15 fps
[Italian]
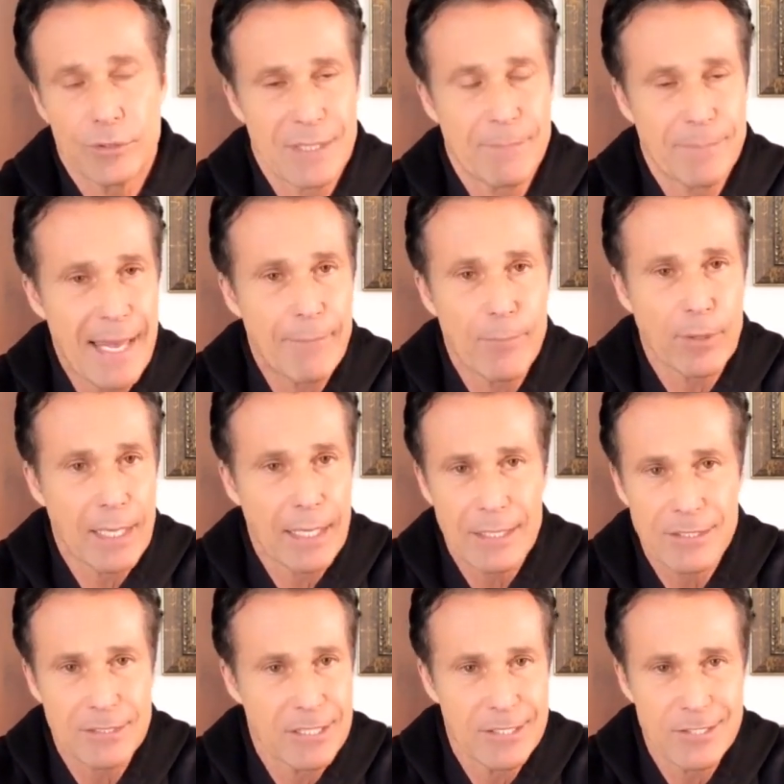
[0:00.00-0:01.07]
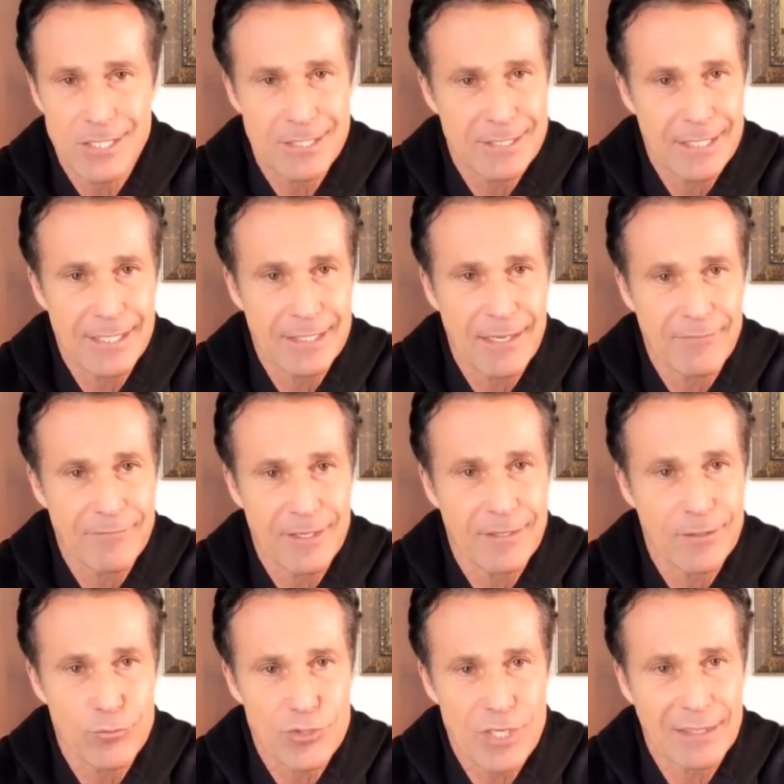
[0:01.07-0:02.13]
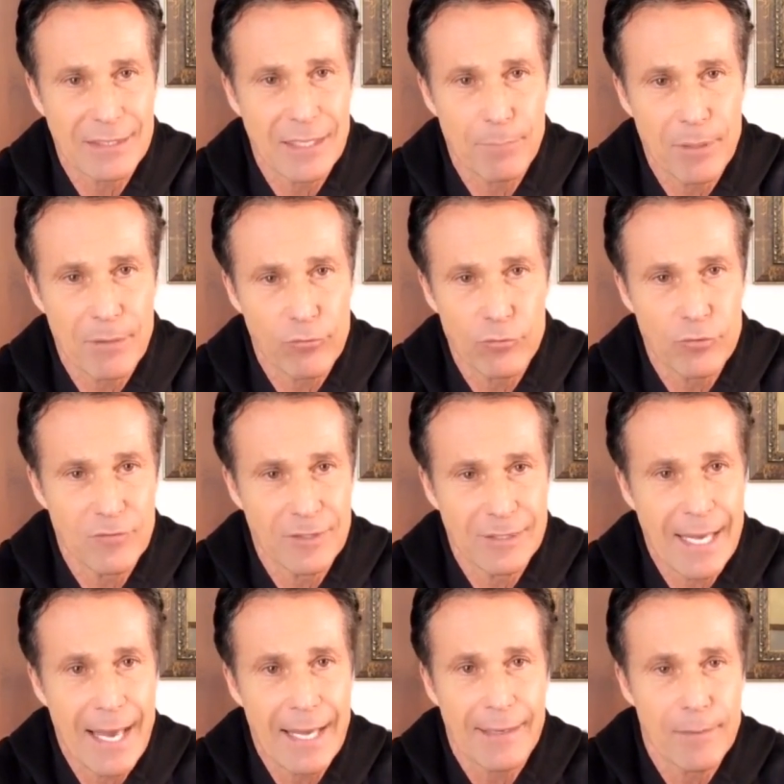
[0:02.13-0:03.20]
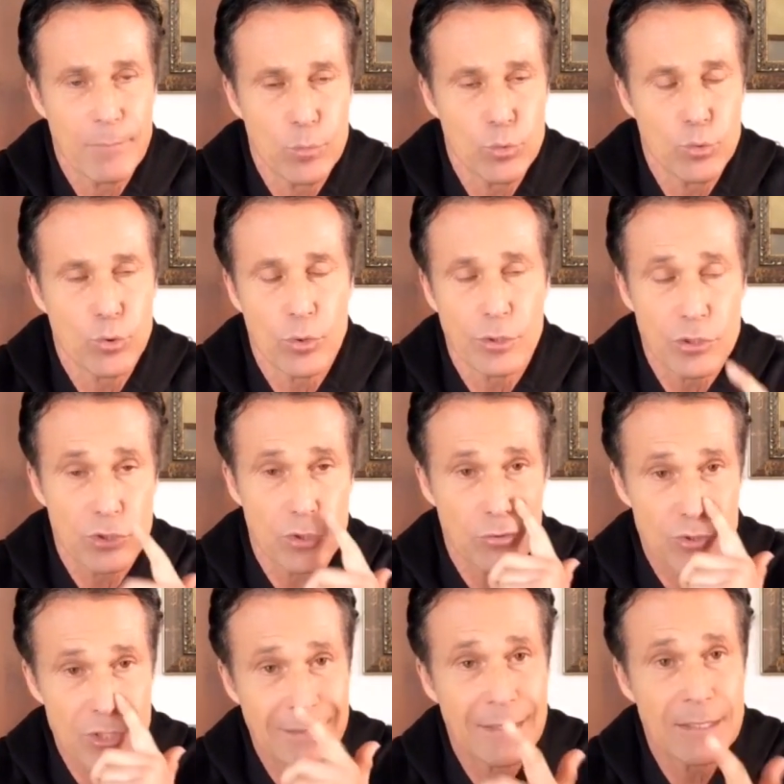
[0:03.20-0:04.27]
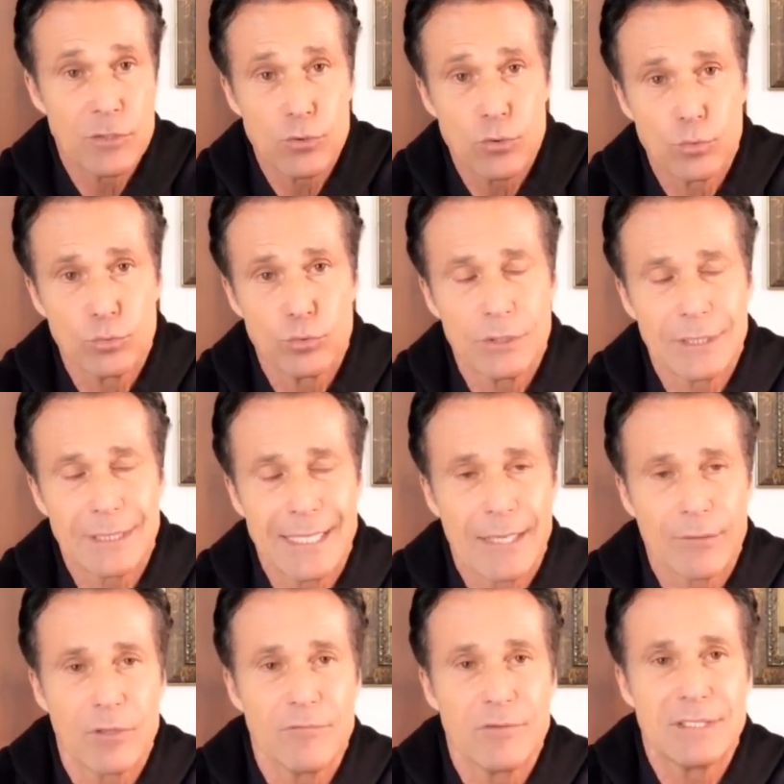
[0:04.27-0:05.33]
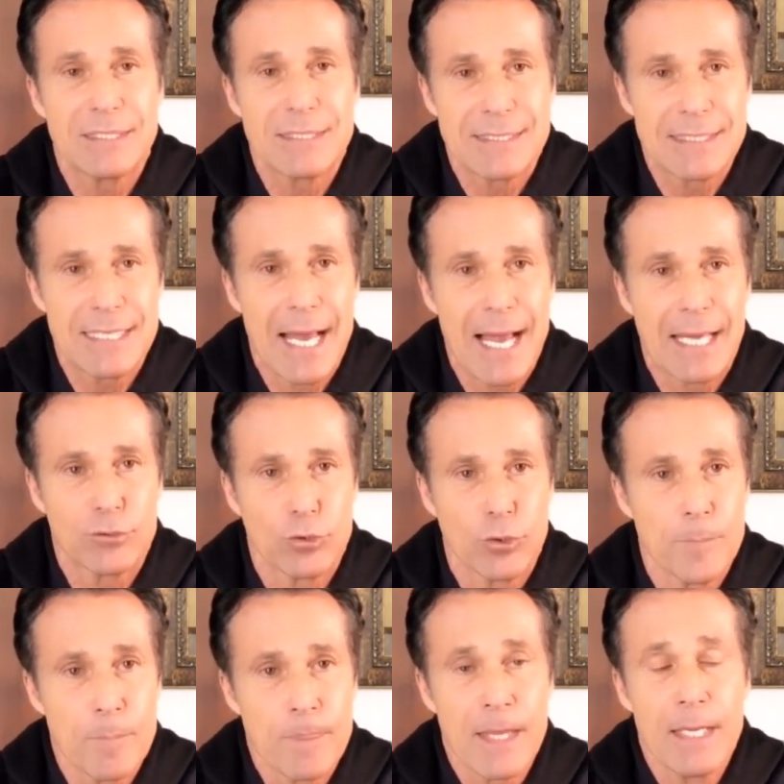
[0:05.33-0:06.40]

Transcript: Sappiamo che l'acetilcisteina viene usata per fluidificare il muco. Ci sono già degli studi che hanno evidenziato